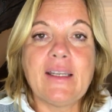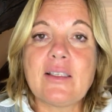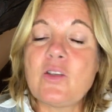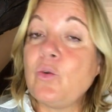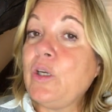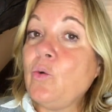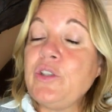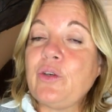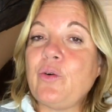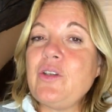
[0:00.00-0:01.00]
Das ist so eine
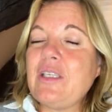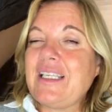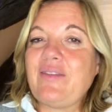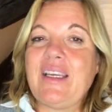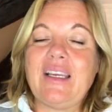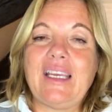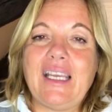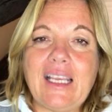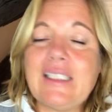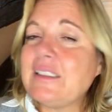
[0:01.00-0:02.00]
gute Größe, deswegen
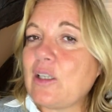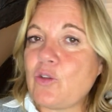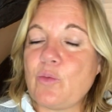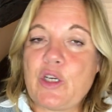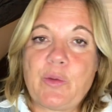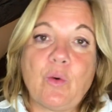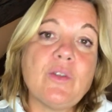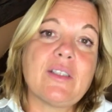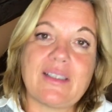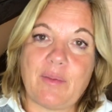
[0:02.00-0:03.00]
ist es auch zum Beispiel
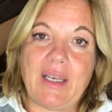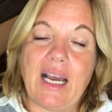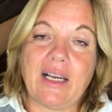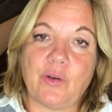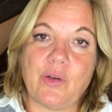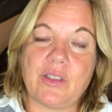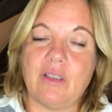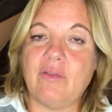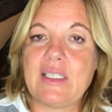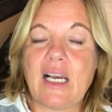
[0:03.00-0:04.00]
unsere
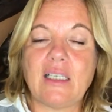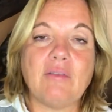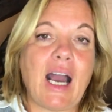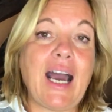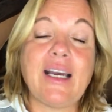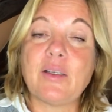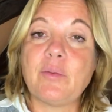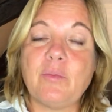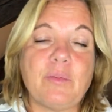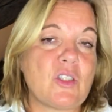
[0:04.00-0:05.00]
Seminargröße. Wir sagen
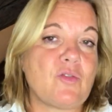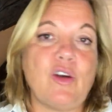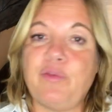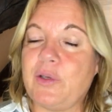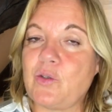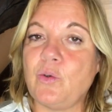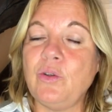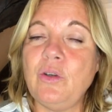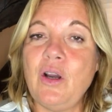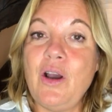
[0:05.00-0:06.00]
acht bis zwölf
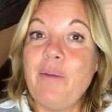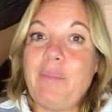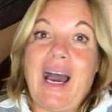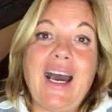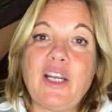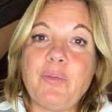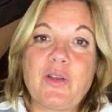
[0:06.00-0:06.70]
Personen. Bei acht